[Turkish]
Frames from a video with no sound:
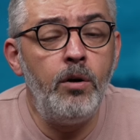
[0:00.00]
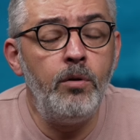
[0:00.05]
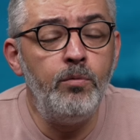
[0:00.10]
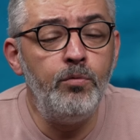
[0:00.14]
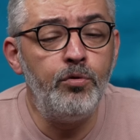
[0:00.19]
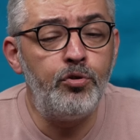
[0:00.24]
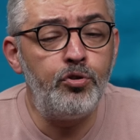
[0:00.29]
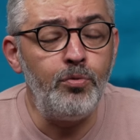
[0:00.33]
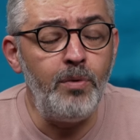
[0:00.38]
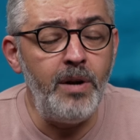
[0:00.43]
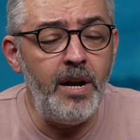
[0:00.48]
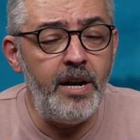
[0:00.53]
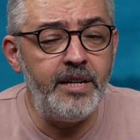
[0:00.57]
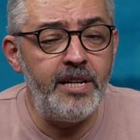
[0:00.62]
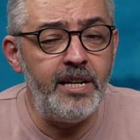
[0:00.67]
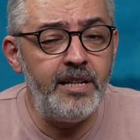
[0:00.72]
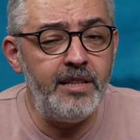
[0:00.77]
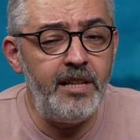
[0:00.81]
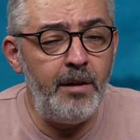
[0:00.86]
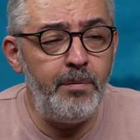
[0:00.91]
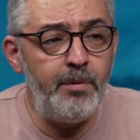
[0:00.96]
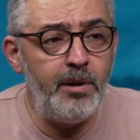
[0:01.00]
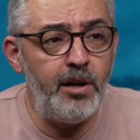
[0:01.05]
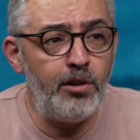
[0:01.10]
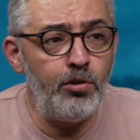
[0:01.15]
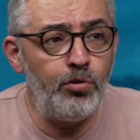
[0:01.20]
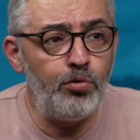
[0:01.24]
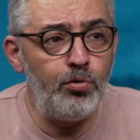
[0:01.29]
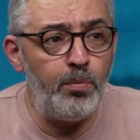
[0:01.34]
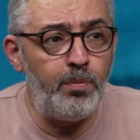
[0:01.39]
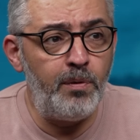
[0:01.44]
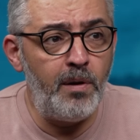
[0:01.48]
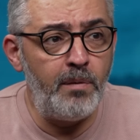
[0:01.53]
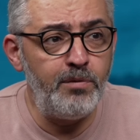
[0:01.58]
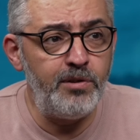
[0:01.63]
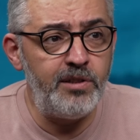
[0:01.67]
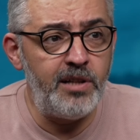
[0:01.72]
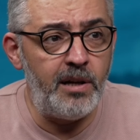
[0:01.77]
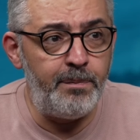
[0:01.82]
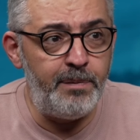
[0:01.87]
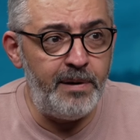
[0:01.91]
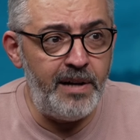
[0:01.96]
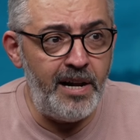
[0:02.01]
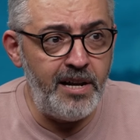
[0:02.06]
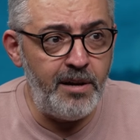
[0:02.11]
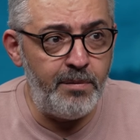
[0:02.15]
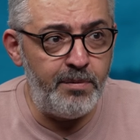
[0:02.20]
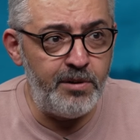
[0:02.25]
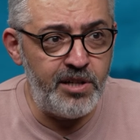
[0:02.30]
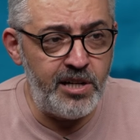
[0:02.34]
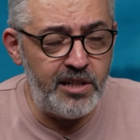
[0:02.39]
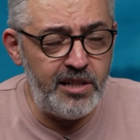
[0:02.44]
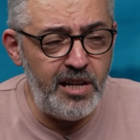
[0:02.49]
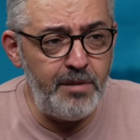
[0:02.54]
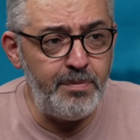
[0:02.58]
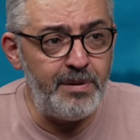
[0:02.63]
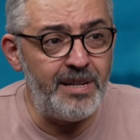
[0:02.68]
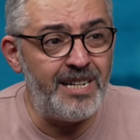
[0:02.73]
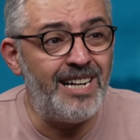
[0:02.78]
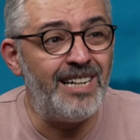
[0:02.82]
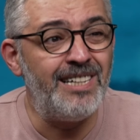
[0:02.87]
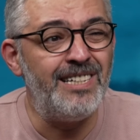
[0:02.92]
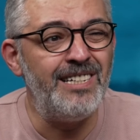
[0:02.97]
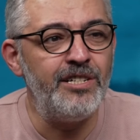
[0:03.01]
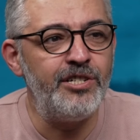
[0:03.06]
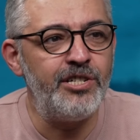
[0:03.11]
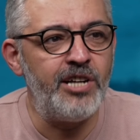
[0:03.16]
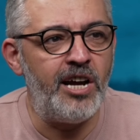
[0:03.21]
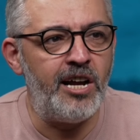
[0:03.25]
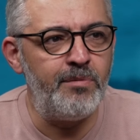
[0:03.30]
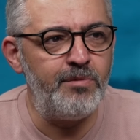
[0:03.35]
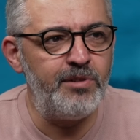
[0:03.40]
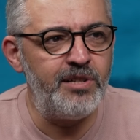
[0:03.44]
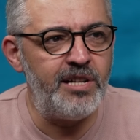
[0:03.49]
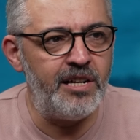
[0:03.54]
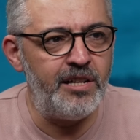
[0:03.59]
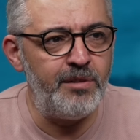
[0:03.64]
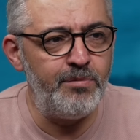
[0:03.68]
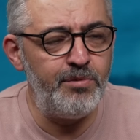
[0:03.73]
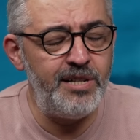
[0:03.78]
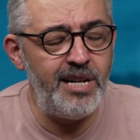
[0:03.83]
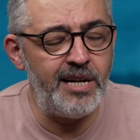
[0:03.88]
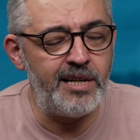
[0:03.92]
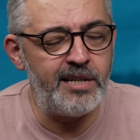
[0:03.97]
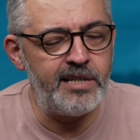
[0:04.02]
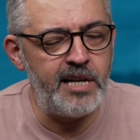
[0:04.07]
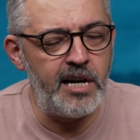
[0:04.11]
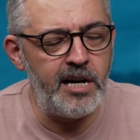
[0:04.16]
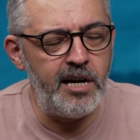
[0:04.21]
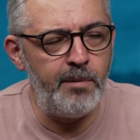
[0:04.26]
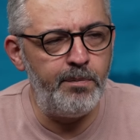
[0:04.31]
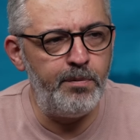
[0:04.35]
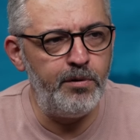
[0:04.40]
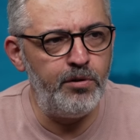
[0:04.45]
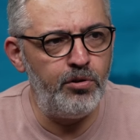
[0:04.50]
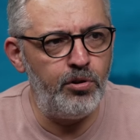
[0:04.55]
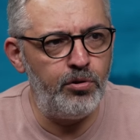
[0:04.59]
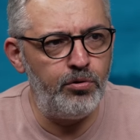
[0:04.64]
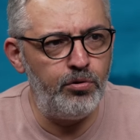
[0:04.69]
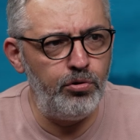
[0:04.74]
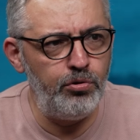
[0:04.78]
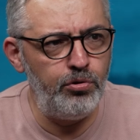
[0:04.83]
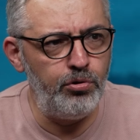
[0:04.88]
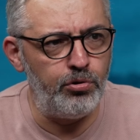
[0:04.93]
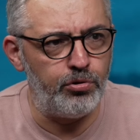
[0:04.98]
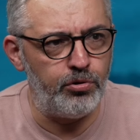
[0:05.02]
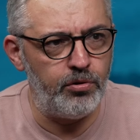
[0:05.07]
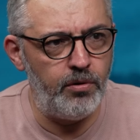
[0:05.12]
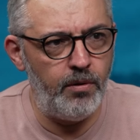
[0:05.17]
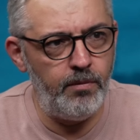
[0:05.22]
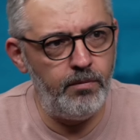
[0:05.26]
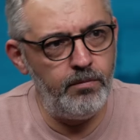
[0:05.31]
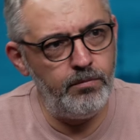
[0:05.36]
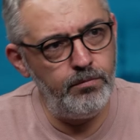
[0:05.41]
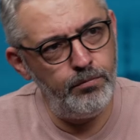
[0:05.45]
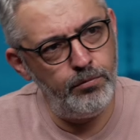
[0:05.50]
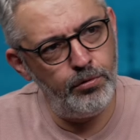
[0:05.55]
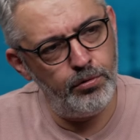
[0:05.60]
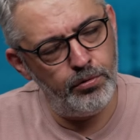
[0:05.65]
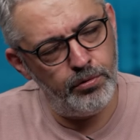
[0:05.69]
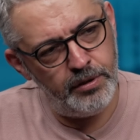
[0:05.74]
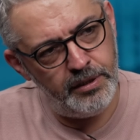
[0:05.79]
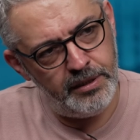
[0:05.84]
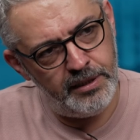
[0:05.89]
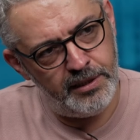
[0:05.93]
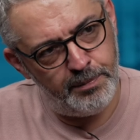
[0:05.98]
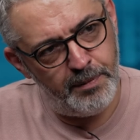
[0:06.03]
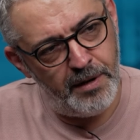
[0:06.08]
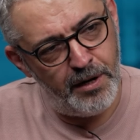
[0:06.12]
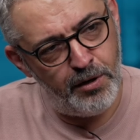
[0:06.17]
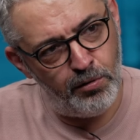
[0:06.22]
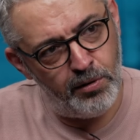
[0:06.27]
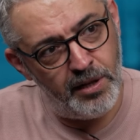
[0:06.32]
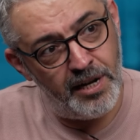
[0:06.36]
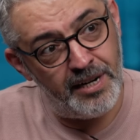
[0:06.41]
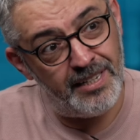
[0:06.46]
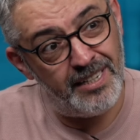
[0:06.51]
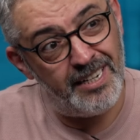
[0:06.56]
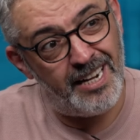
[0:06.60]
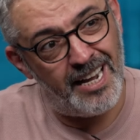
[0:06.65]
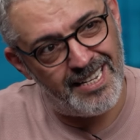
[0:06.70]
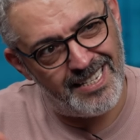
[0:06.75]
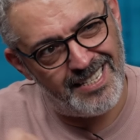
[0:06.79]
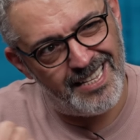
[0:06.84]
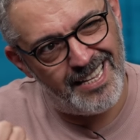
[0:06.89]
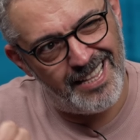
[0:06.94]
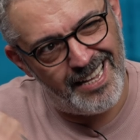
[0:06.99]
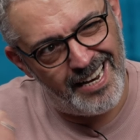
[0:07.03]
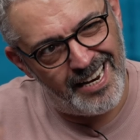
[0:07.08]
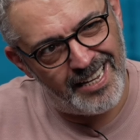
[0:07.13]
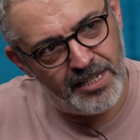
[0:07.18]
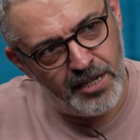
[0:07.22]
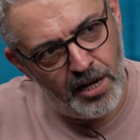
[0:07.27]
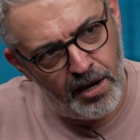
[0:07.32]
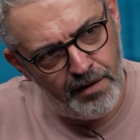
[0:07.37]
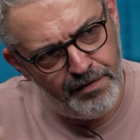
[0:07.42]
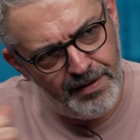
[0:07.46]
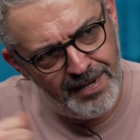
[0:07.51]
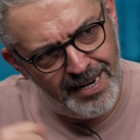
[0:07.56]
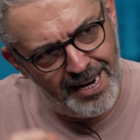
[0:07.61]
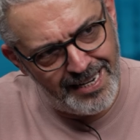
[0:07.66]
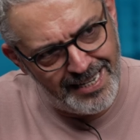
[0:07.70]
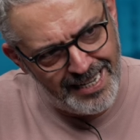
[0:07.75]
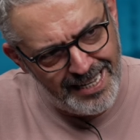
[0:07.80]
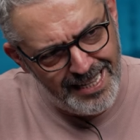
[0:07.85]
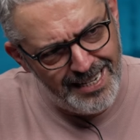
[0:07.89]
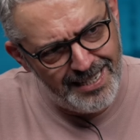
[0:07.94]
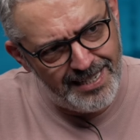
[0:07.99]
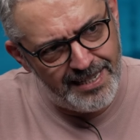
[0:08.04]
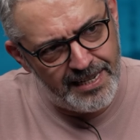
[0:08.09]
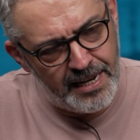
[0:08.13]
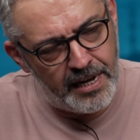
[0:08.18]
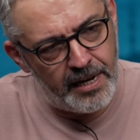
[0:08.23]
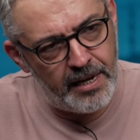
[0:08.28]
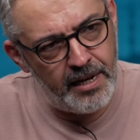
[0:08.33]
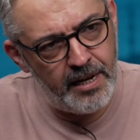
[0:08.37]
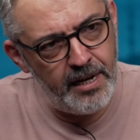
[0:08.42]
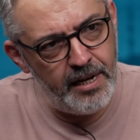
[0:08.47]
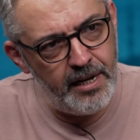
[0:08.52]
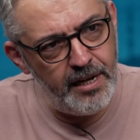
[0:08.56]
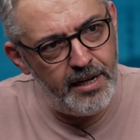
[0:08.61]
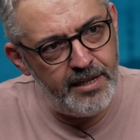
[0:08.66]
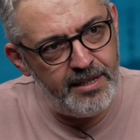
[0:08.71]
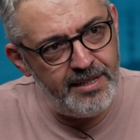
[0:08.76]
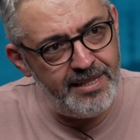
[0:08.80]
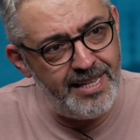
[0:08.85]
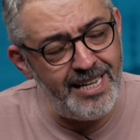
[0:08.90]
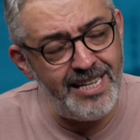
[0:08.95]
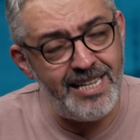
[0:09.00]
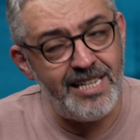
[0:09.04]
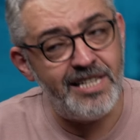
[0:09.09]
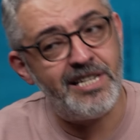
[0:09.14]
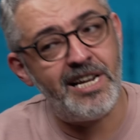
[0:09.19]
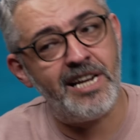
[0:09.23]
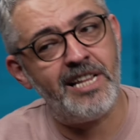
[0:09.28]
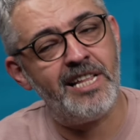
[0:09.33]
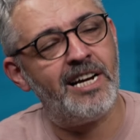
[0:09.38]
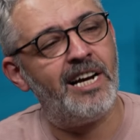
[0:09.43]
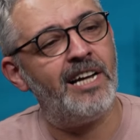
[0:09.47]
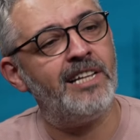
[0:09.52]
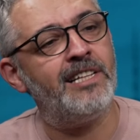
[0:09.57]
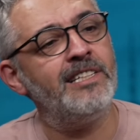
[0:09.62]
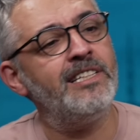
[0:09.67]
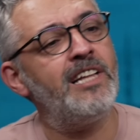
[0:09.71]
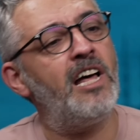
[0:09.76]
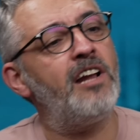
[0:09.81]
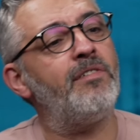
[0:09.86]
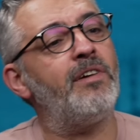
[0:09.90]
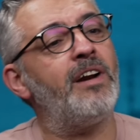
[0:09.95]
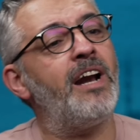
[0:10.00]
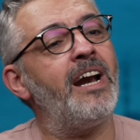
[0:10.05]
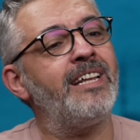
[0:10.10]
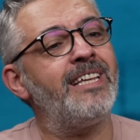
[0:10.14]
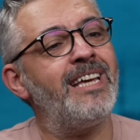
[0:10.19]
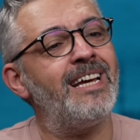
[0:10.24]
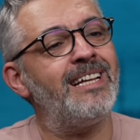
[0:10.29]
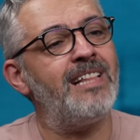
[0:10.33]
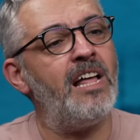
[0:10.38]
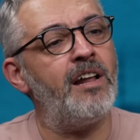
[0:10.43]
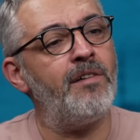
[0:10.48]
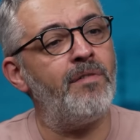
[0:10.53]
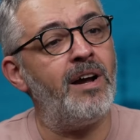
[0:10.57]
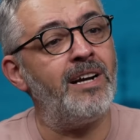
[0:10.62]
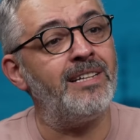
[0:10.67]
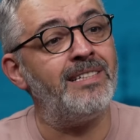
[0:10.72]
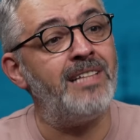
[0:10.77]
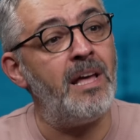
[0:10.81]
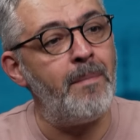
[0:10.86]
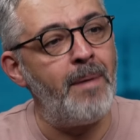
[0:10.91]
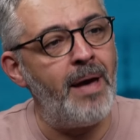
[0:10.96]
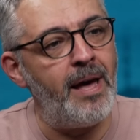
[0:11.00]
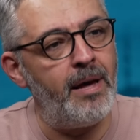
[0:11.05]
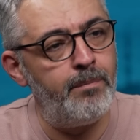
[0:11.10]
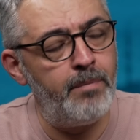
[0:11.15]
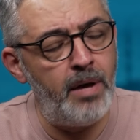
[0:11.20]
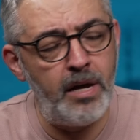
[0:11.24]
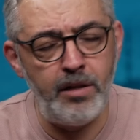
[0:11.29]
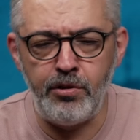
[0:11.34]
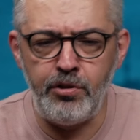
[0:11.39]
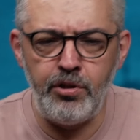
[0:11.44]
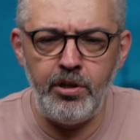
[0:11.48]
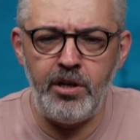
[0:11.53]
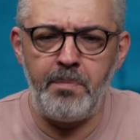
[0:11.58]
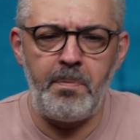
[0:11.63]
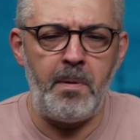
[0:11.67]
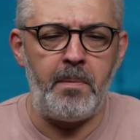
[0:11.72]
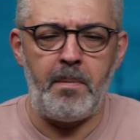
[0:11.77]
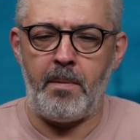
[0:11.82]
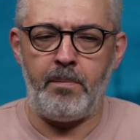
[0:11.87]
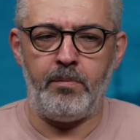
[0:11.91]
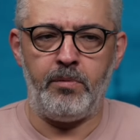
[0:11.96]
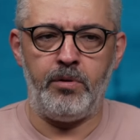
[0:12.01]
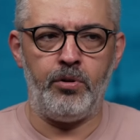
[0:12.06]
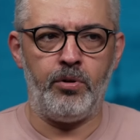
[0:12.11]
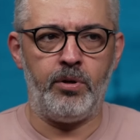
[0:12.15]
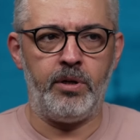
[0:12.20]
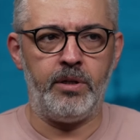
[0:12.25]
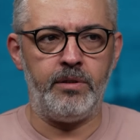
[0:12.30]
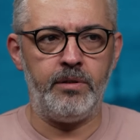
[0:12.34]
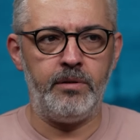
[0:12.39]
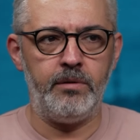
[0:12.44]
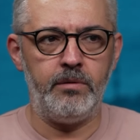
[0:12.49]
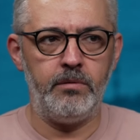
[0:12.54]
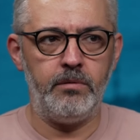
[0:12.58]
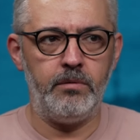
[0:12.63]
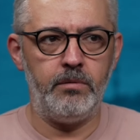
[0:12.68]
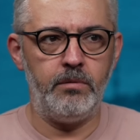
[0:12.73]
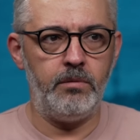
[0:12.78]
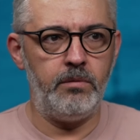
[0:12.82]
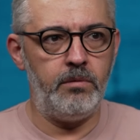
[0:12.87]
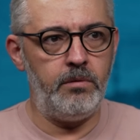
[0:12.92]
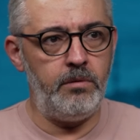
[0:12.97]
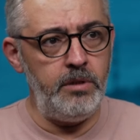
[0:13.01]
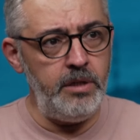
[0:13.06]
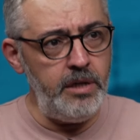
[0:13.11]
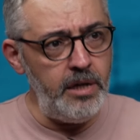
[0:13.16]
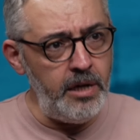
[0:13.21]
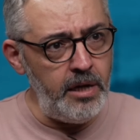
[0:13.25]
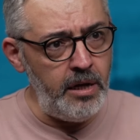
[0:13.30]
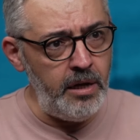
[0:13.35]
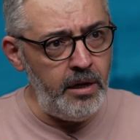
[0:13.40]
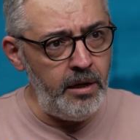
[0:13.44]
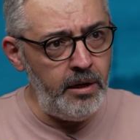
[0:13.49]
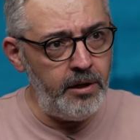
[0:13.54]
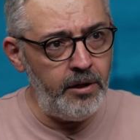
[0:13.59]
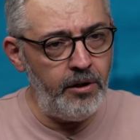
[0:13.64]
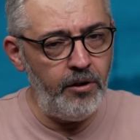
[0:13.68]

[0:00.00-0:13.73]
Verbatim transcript: Müslüman erkekler bir arada toplanmışlar, plan yapacaklar. Bir kadını çağırmışlar. Demişler ki sen kapının önünde dur bu İspanyollarda kastederek kafirler gelirse de ki içeride kadınlar var erkekler var deme. Ben diyor yapamam diyor kadın. Niye?